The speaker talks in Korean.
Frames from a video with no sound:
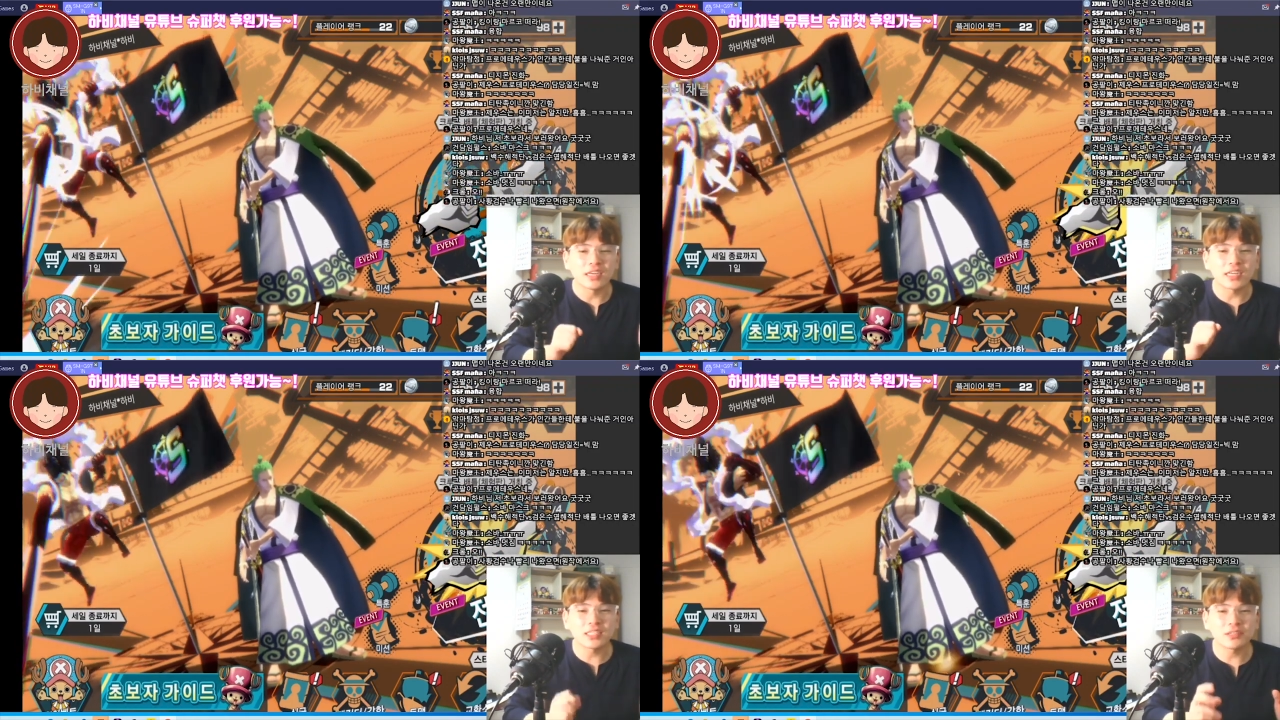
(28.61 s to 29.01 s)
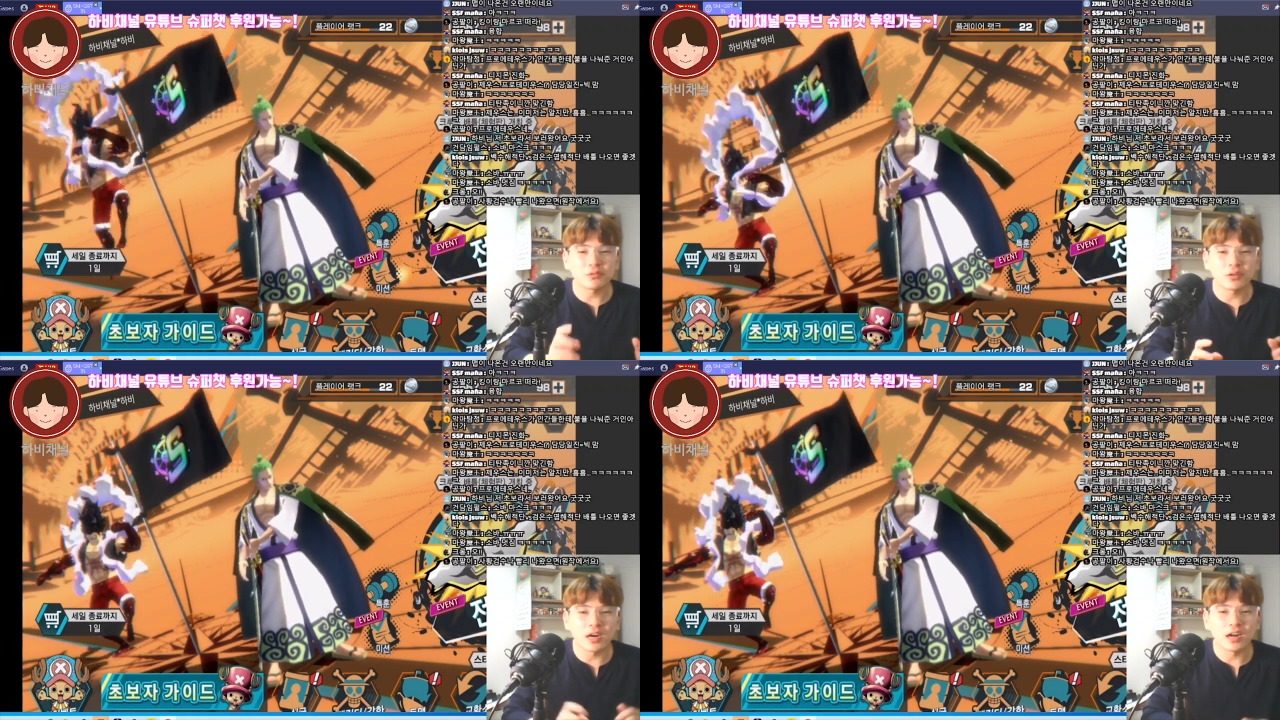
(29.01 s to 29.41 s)
이
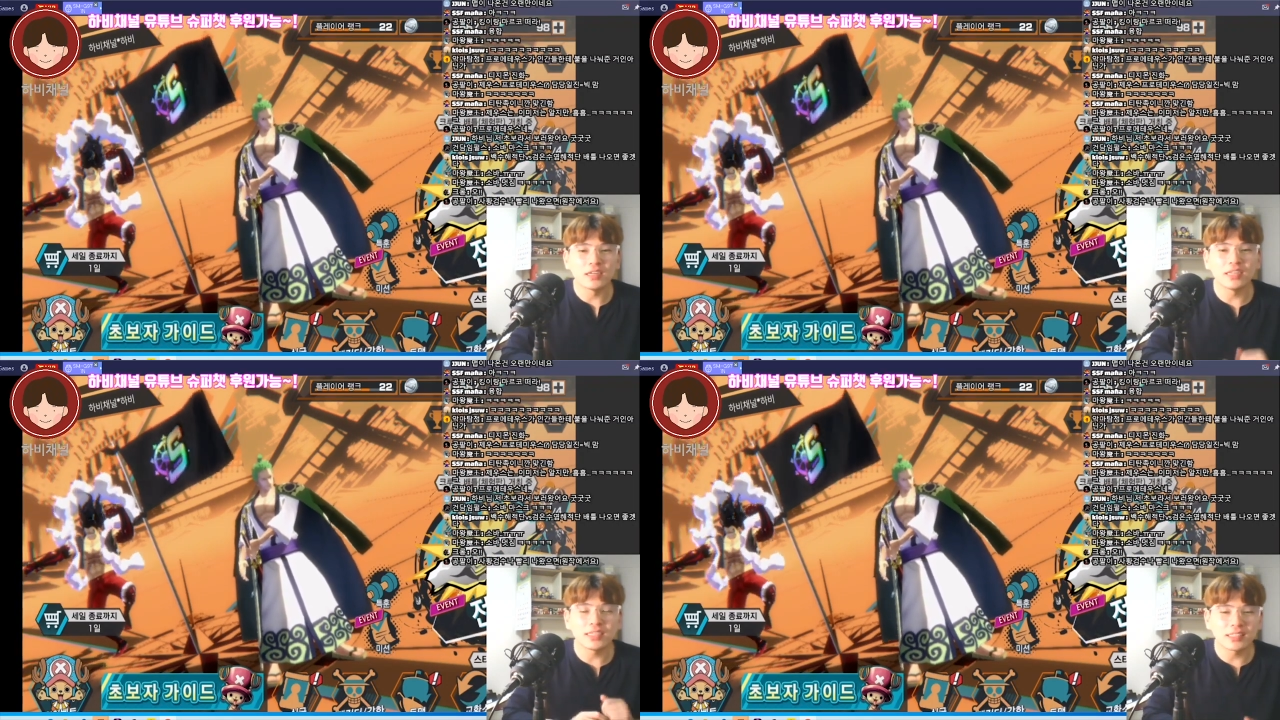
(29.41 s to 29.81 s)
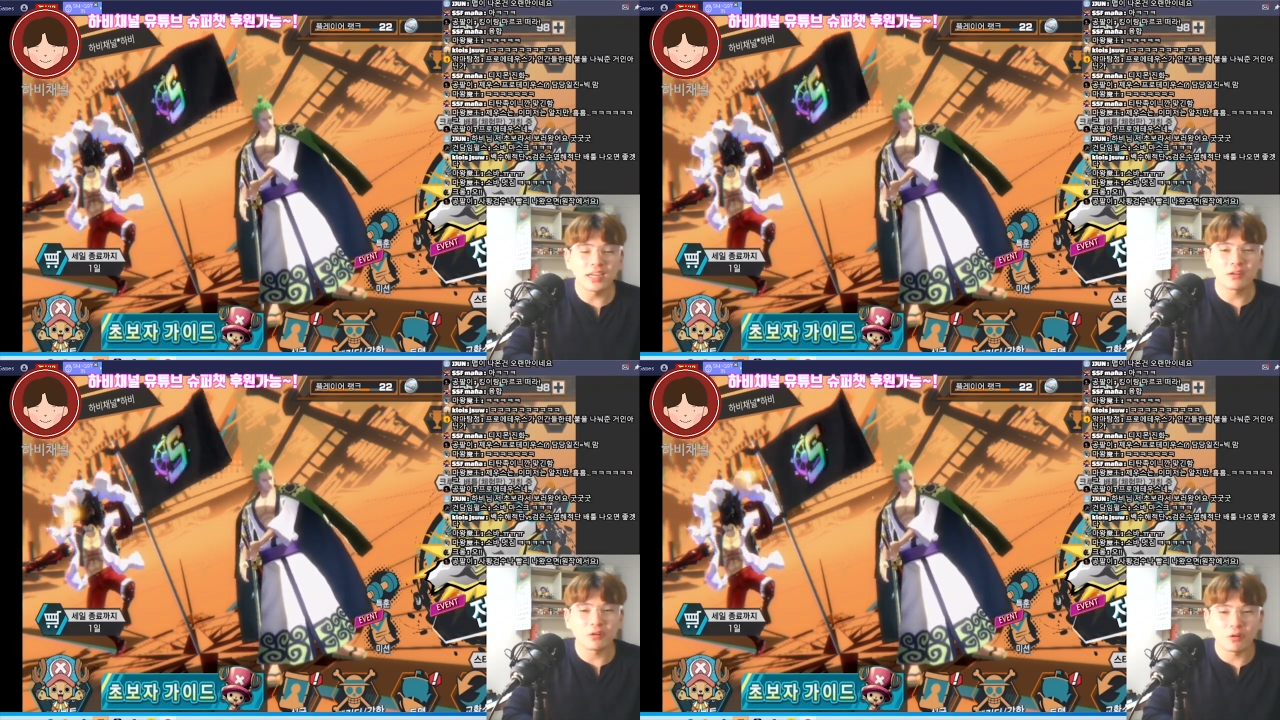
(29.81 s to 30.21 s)
친구가
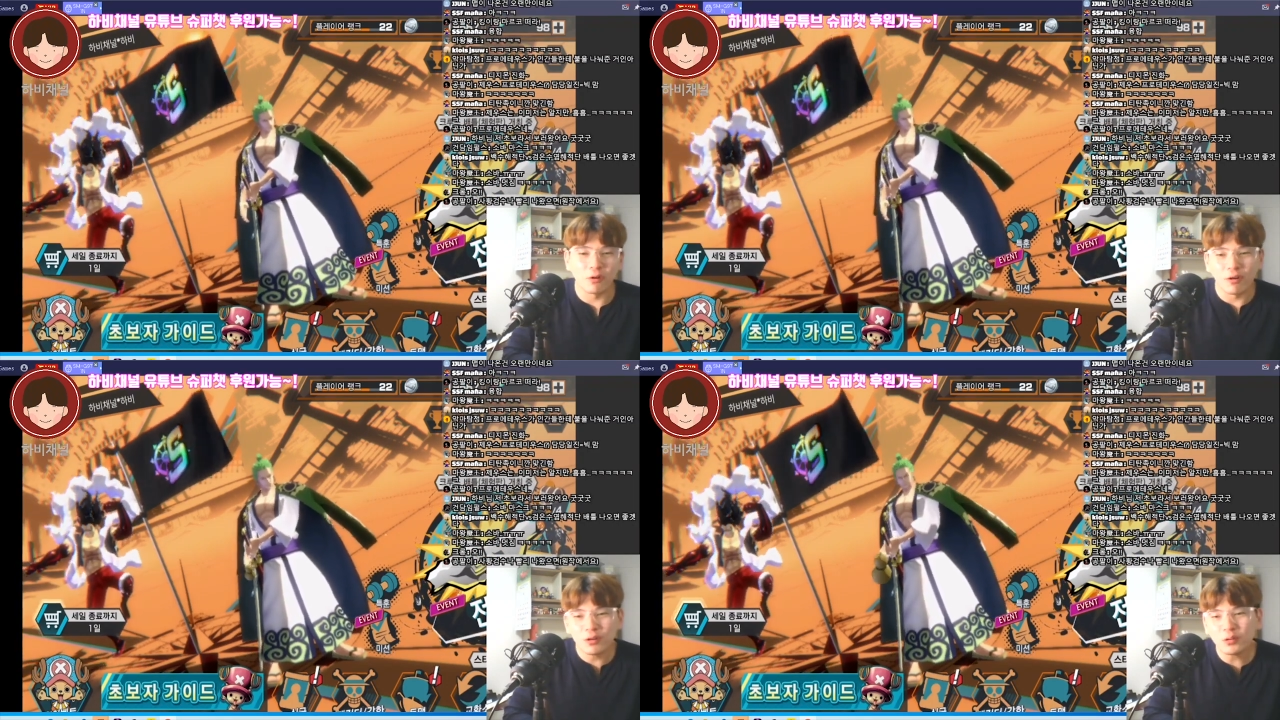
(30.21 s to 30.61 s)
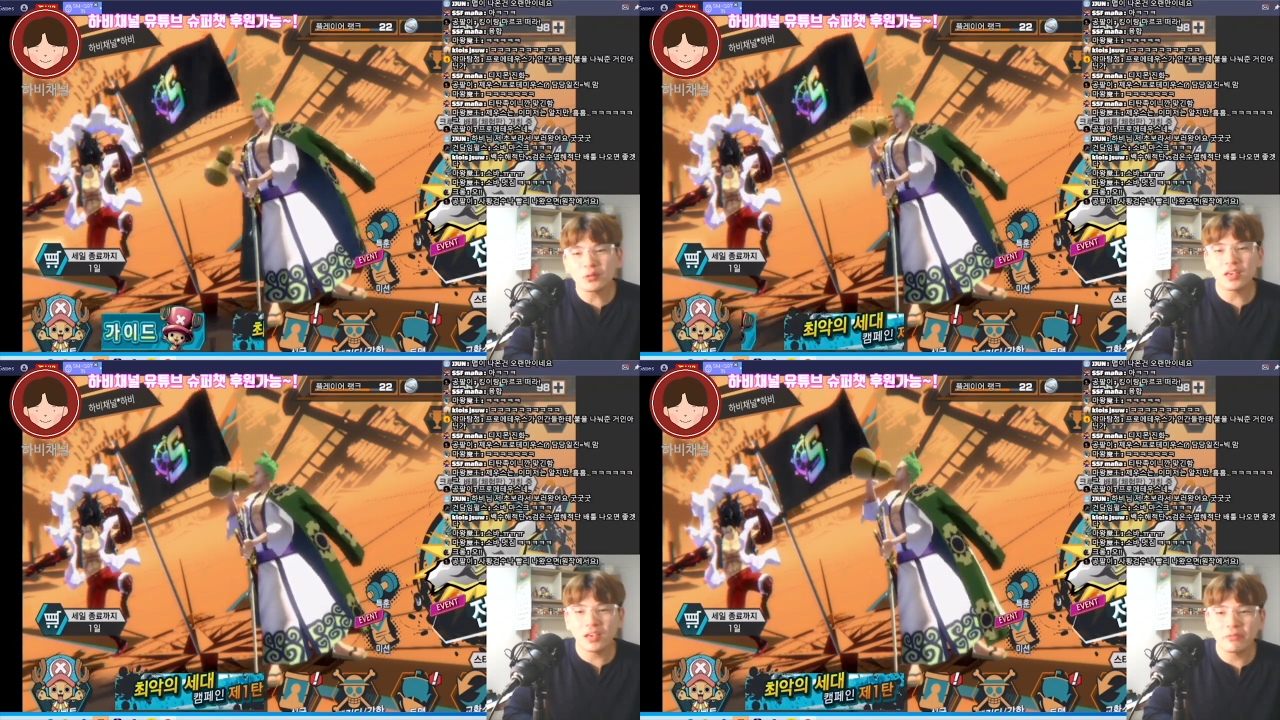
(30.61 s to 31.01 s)
리셋한 거를
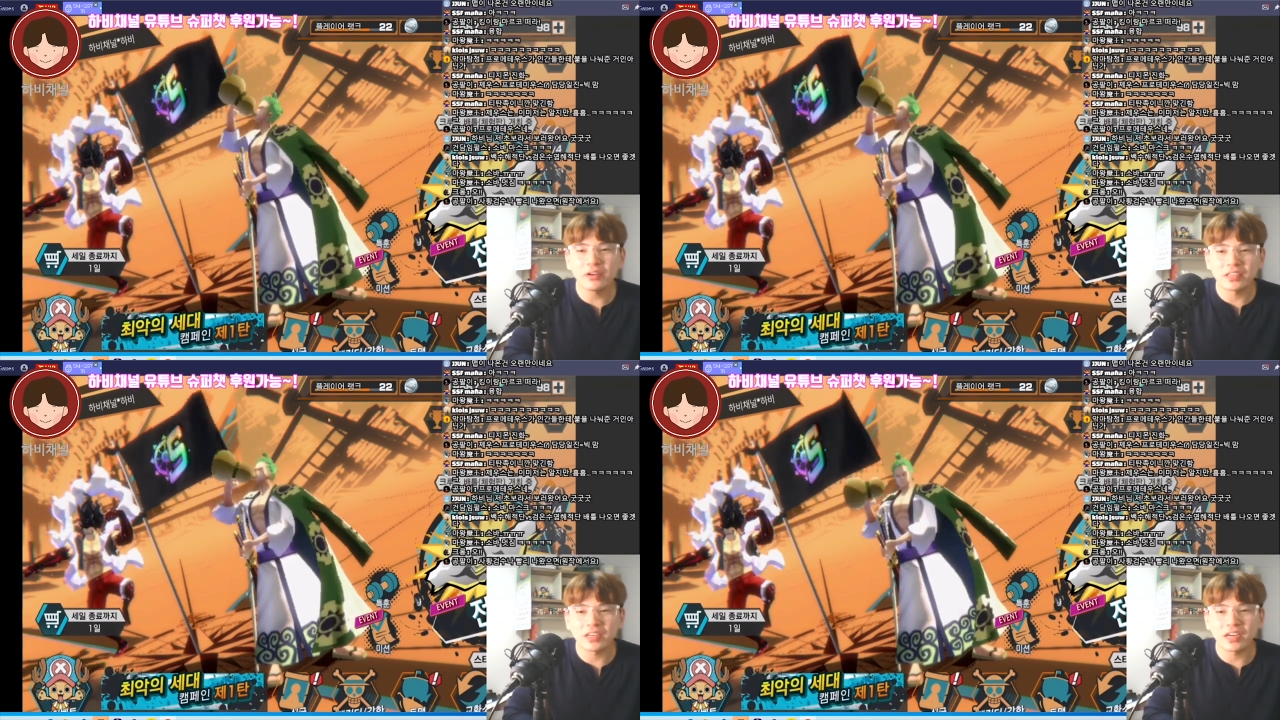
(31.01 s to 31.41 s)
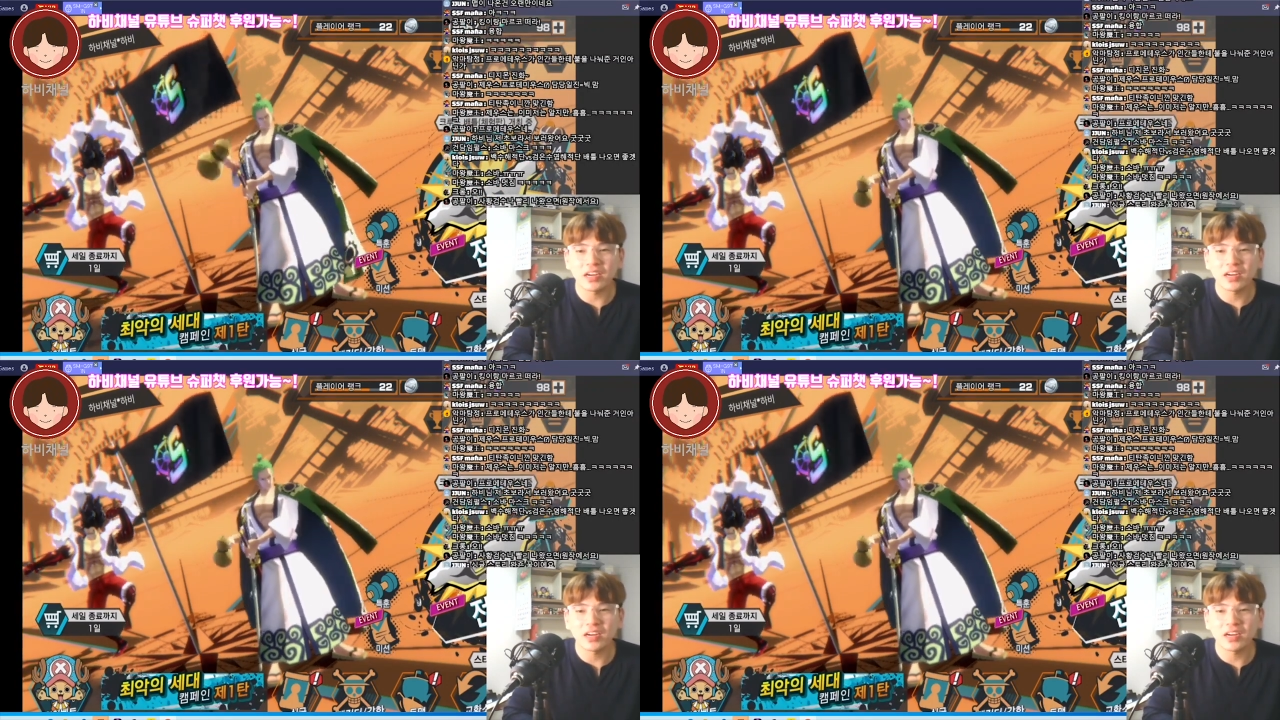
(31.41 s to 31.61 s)
어떻게 키워야 되냐,